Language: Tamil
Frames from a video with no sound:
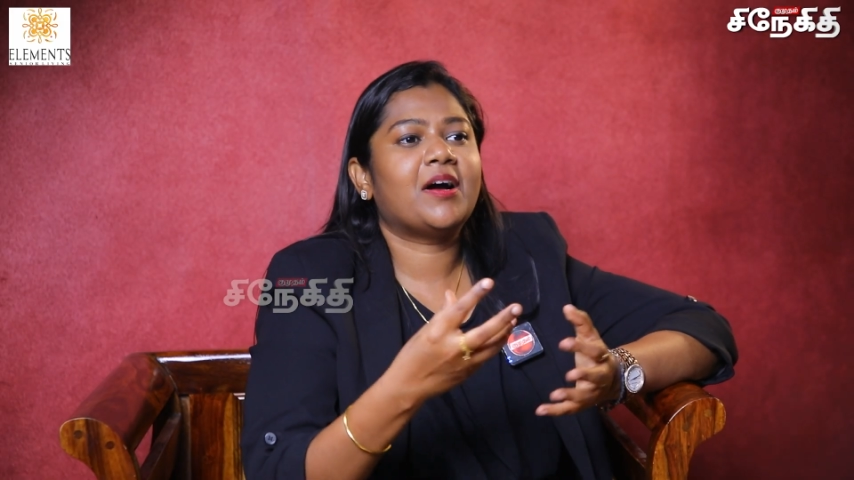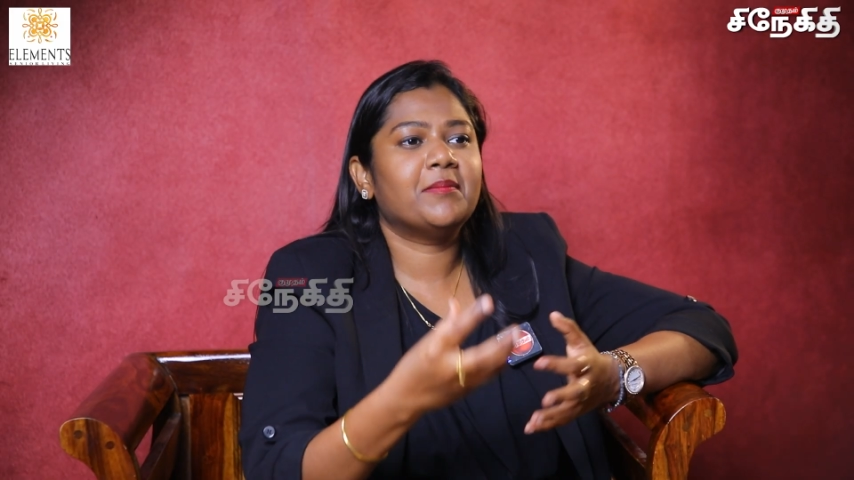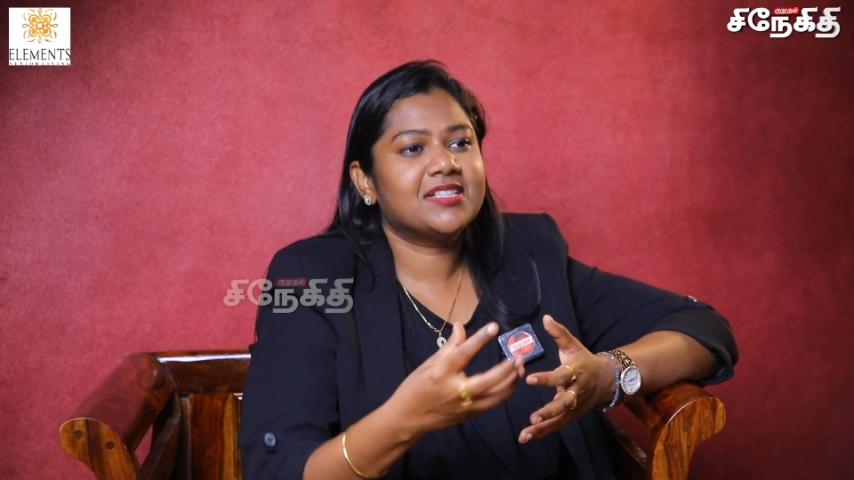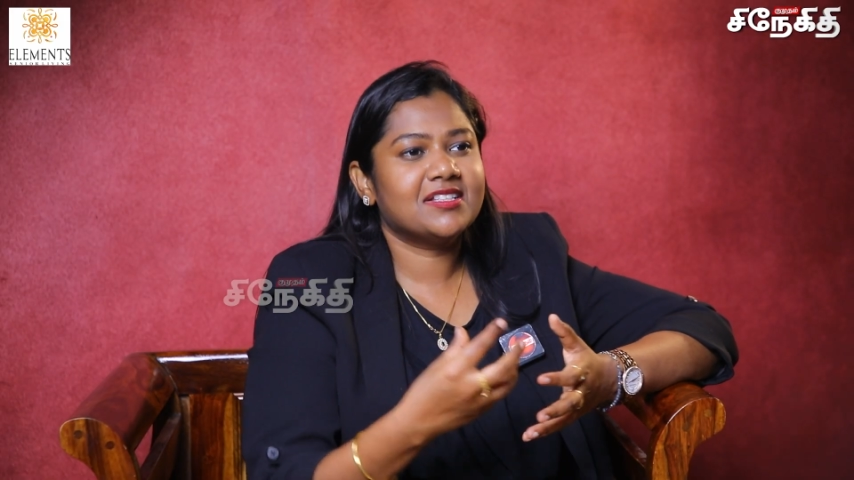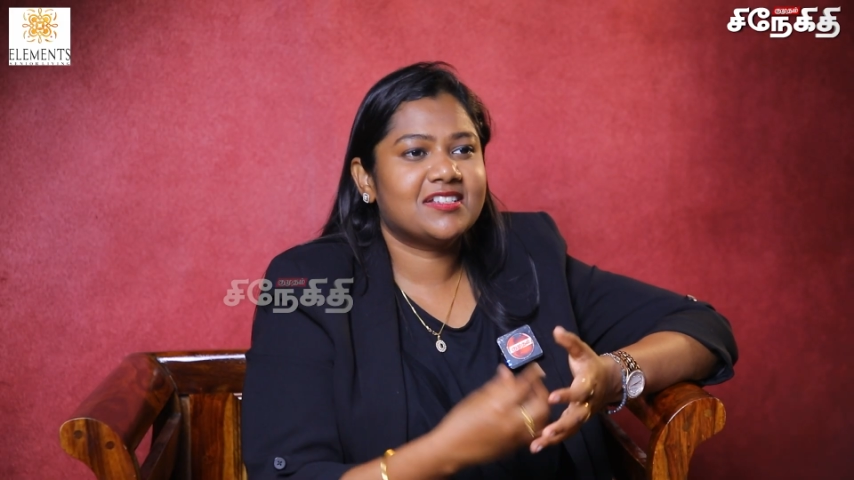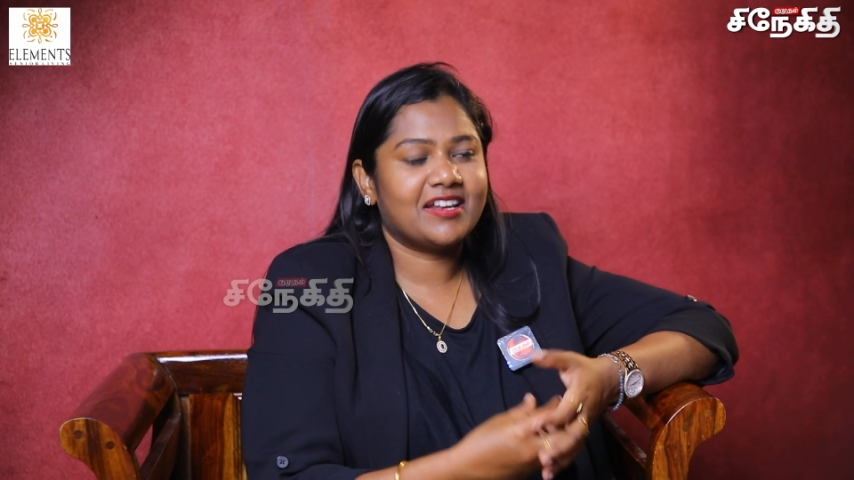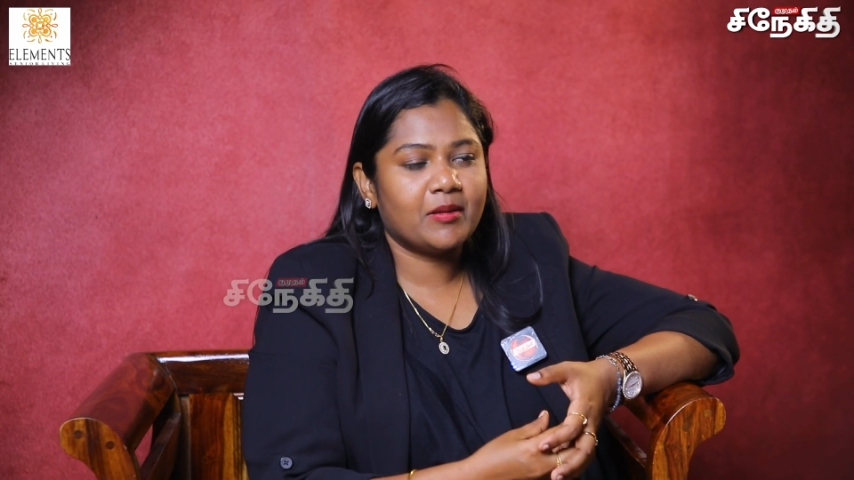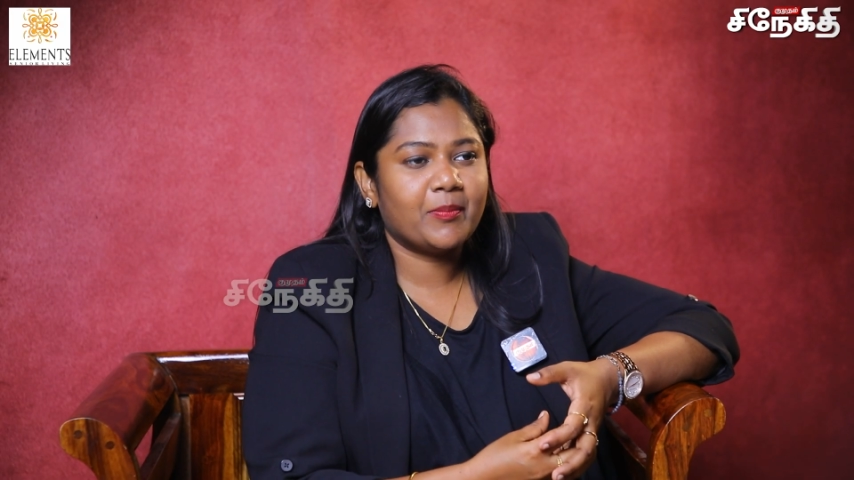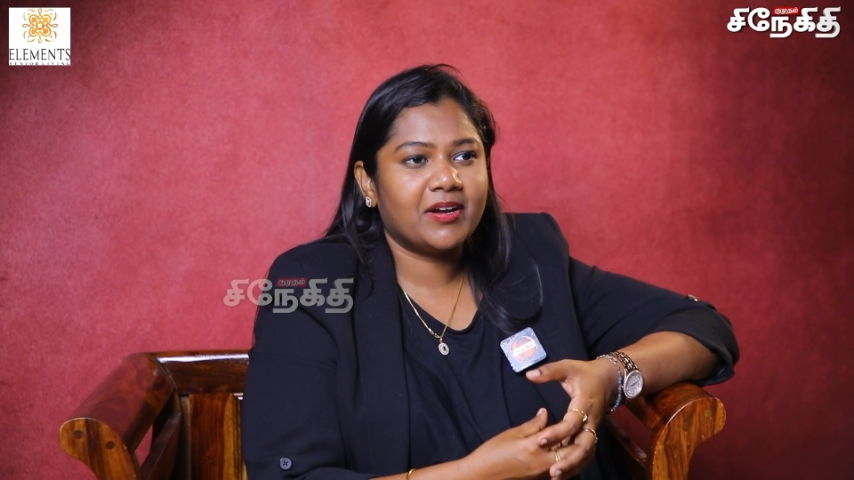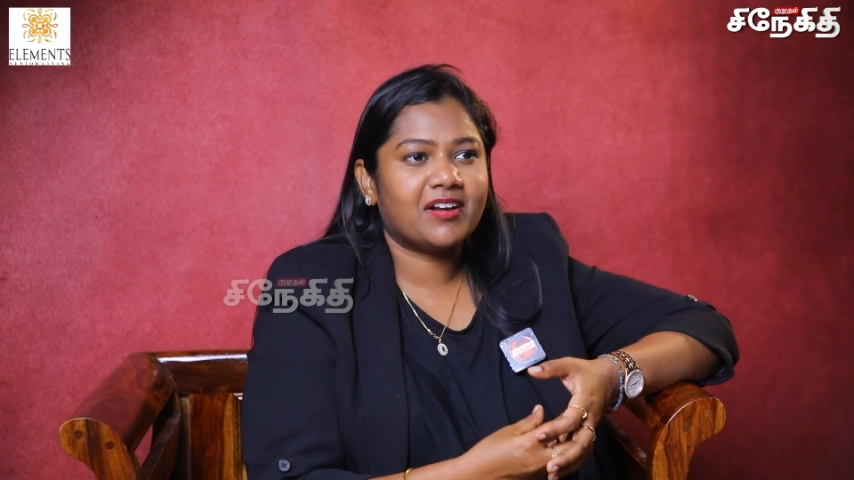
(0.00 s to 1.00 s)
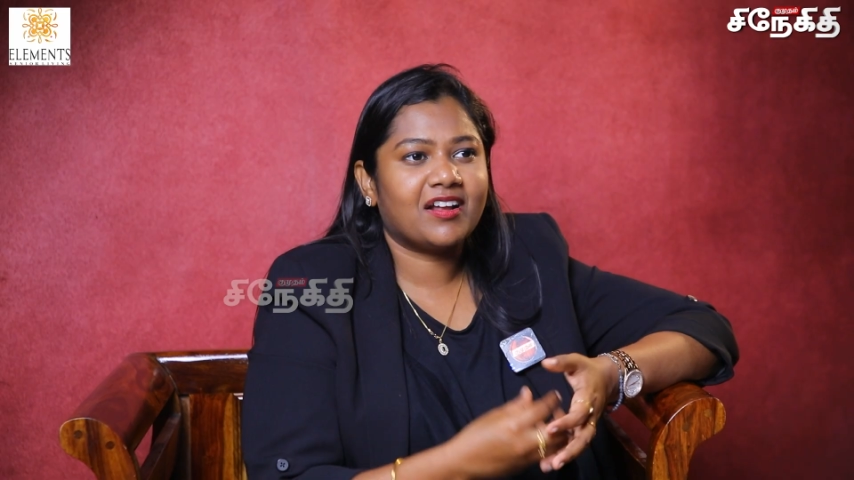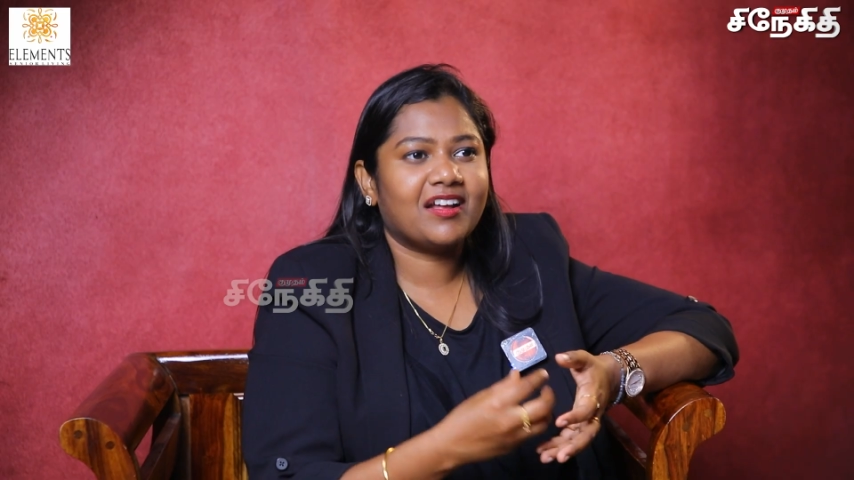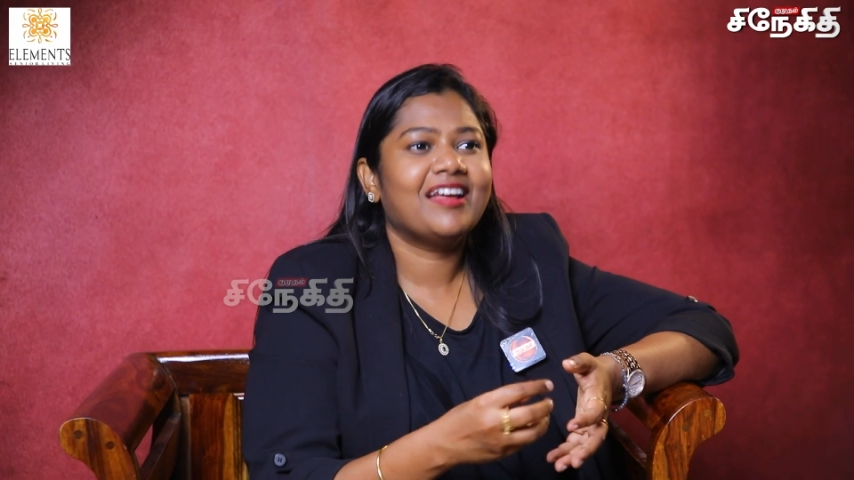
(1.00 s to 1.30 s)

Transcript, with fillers: ஃபார்மசிஸ்ட் என்ன பண்றாங்க